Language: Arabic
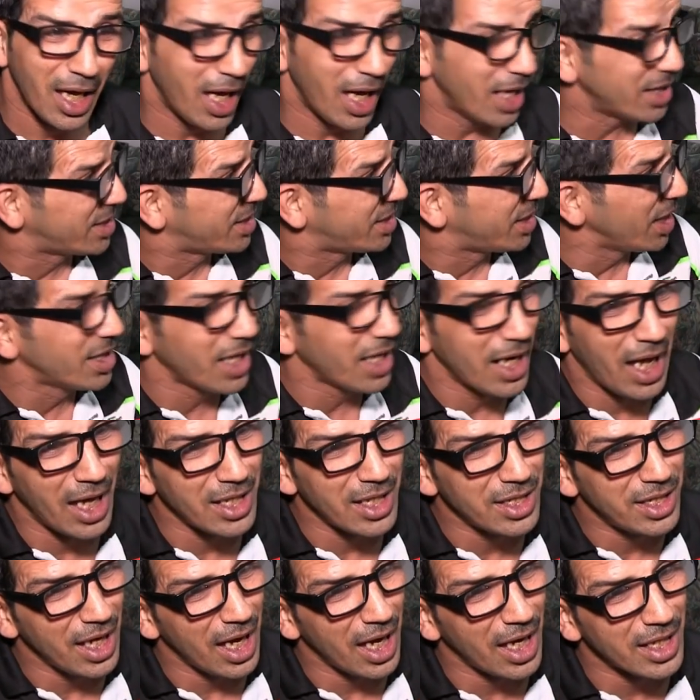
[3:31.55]
هاد السيد راه
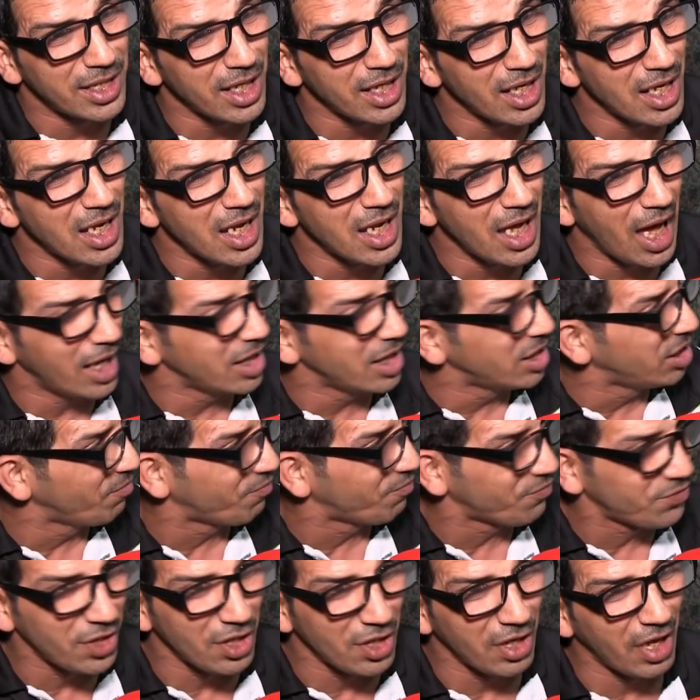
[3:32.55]
عندي ادله عندي
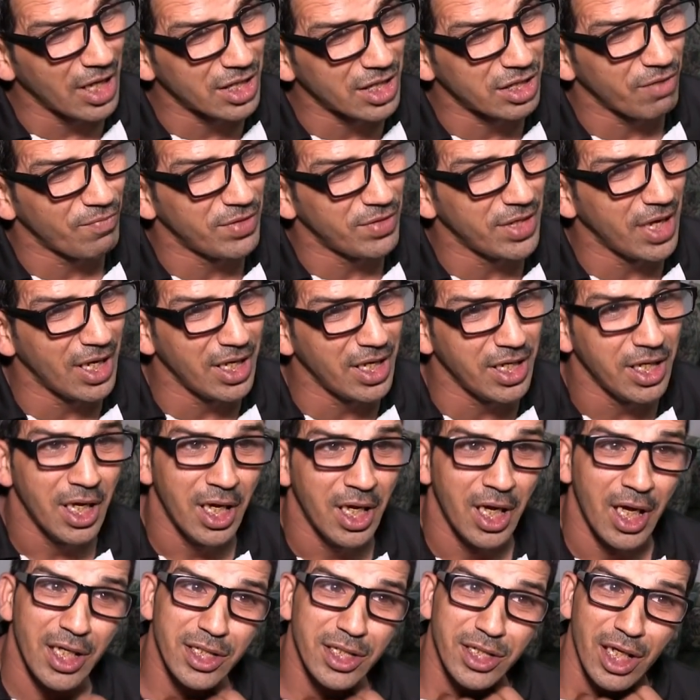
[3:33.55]
في التلاتيف ديالي
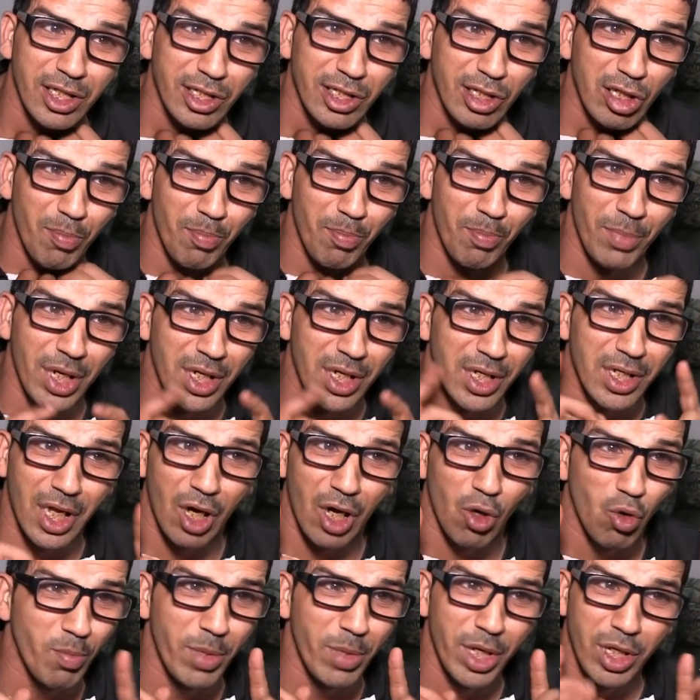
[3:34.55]
تنطلب من
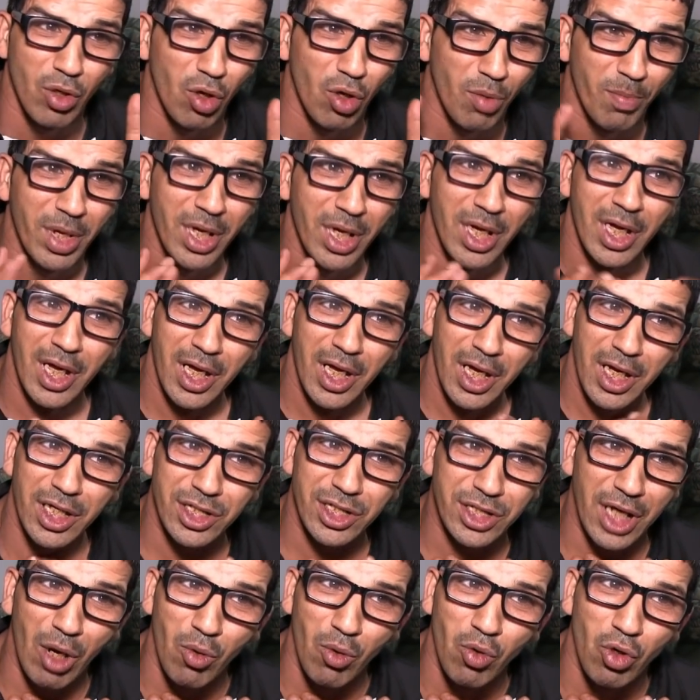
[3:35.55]
الله ومنهم
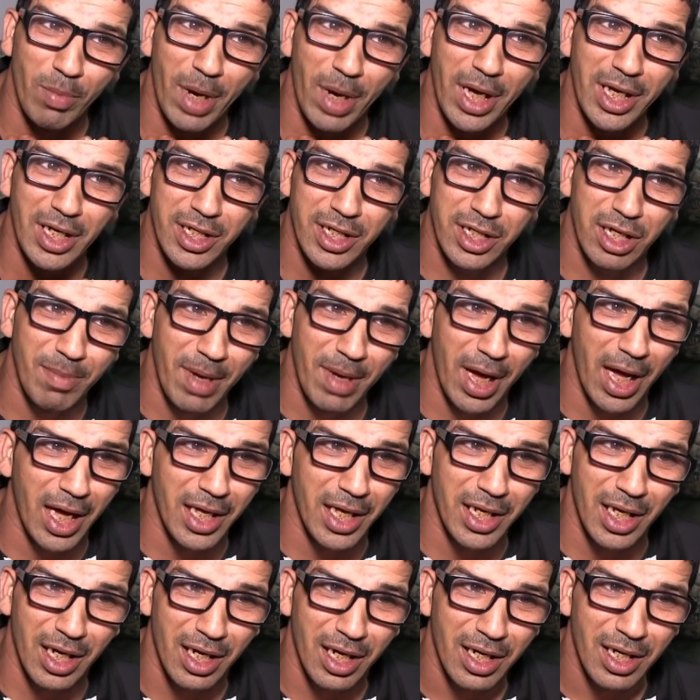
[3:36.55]
يتعاونوا معايا كما
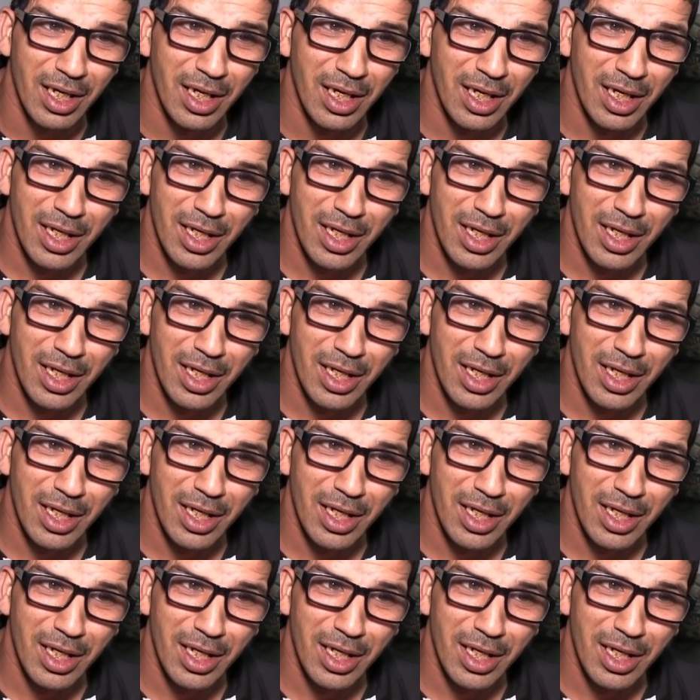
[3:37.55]
انا